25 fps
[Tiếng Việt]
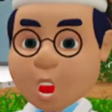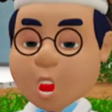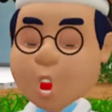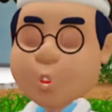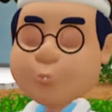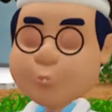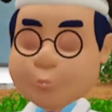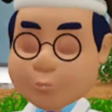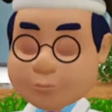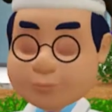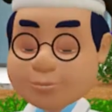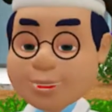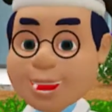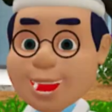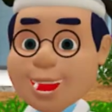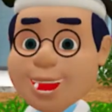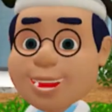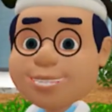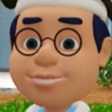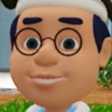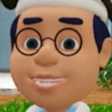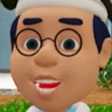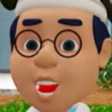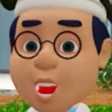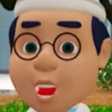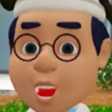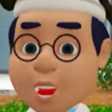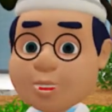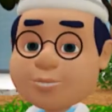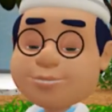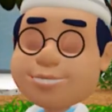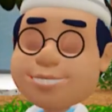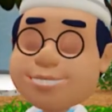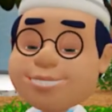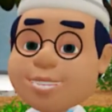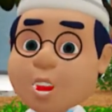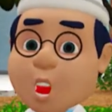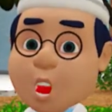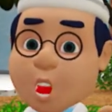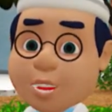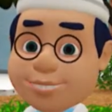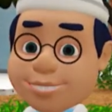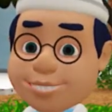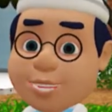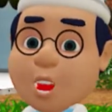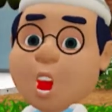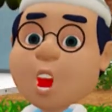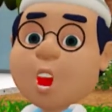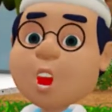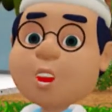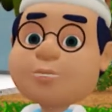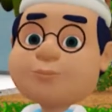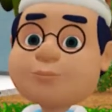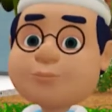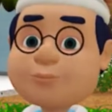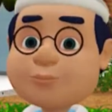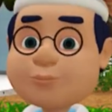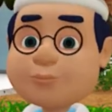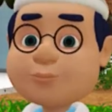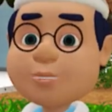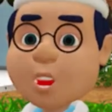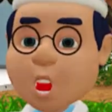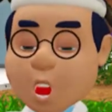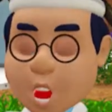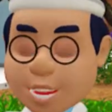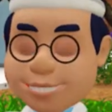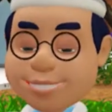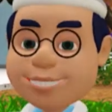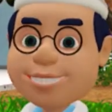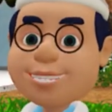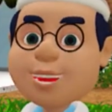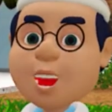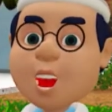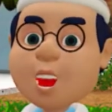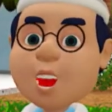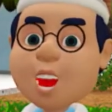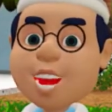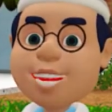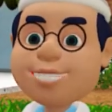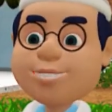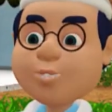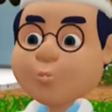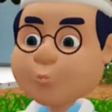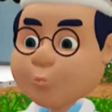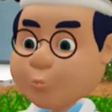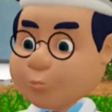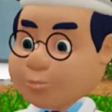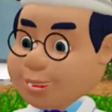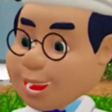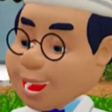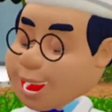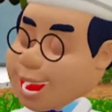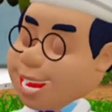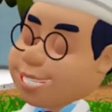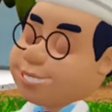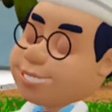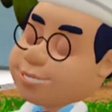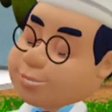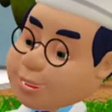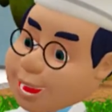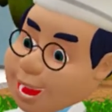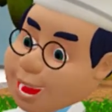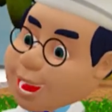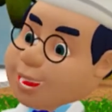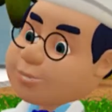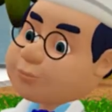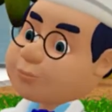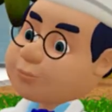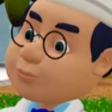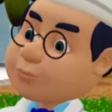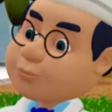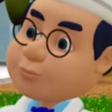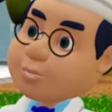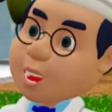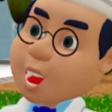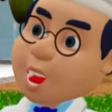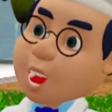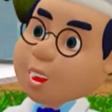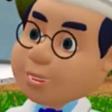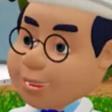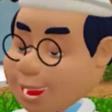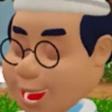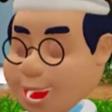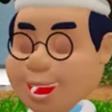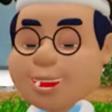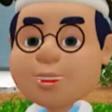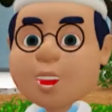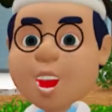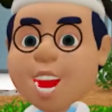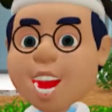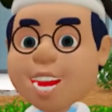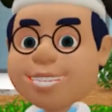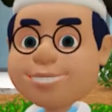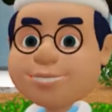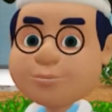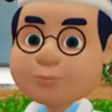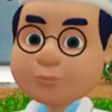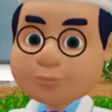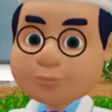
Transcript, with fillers: Nếu như quả xoài chín có vị ngọt cho nên những người bị tiểu đường e ngại không dám ăn